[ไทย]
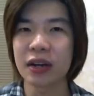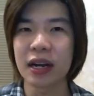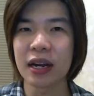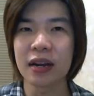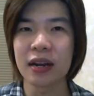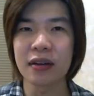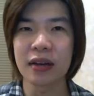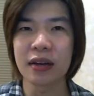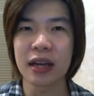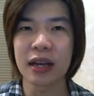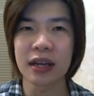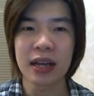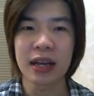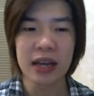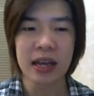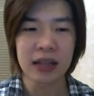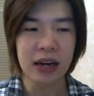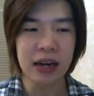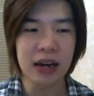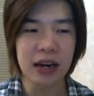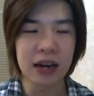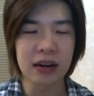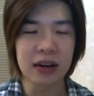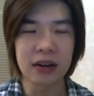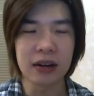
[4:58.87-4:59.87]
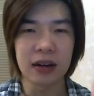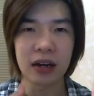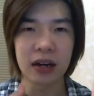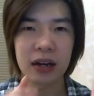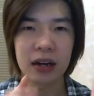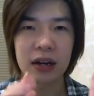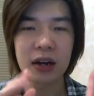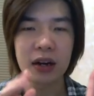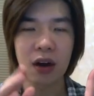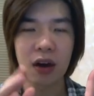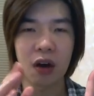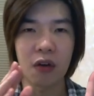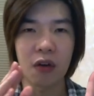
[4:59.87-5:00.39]
เรื่อยๆนั่นในเรื่องใน
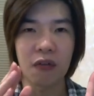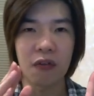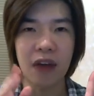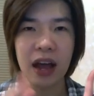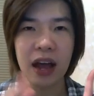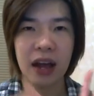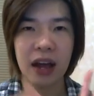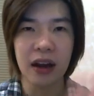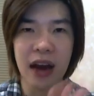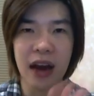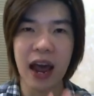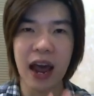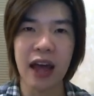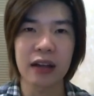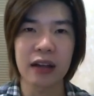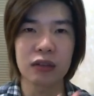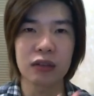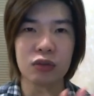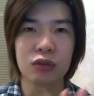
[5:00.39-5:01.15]
เรื่องของฝ้ากระ